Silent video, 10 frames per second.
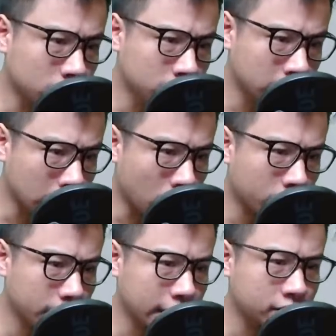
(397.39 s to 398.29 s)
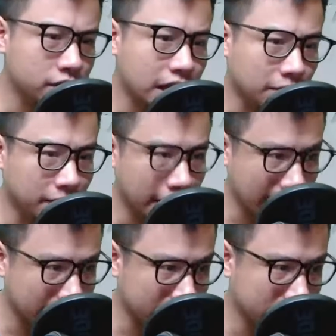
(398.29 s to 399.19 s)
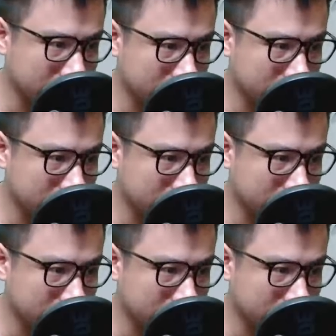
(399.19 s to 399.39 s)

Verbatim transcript: có thứ gì đó khiến hắn rất là bất an.